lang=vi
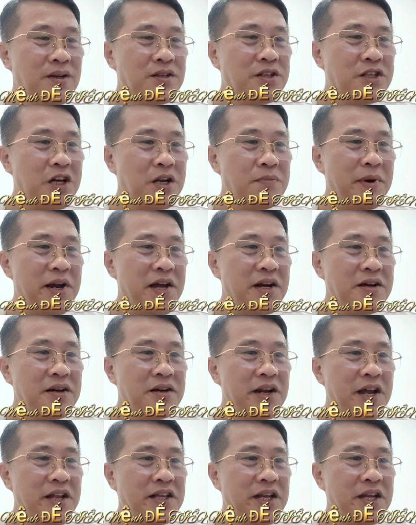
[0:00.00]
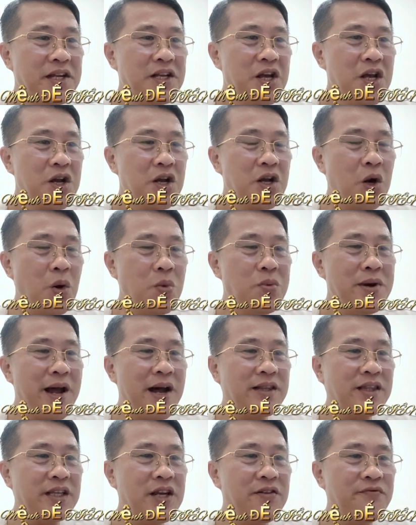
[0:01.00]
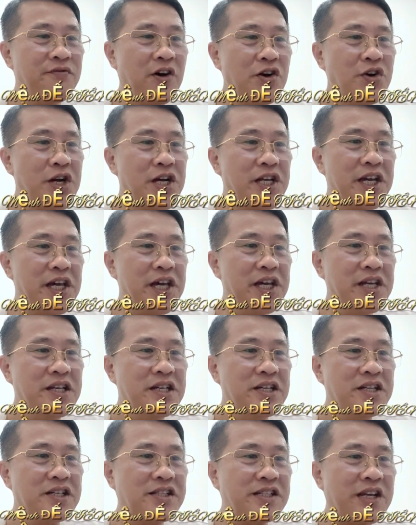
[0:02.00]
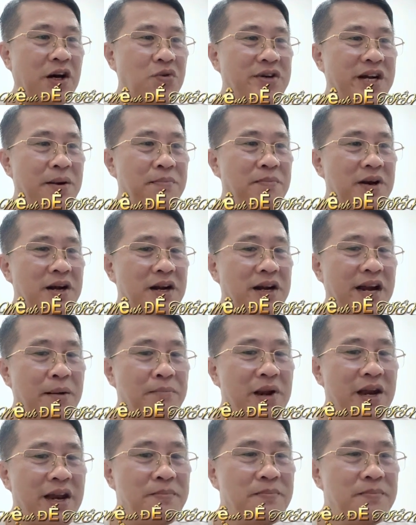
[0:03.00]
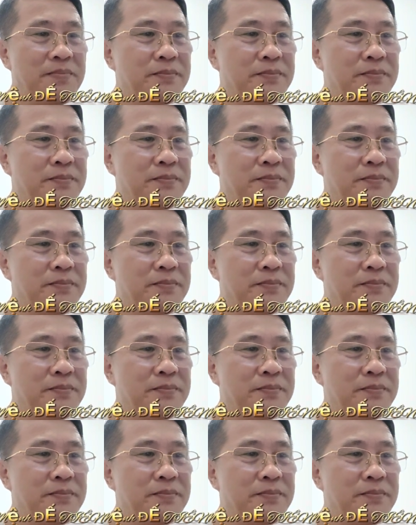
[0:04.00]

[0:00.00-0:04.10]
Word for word: Chân mệnh đế tiên cũng là tiên võ truyền kỳ 655.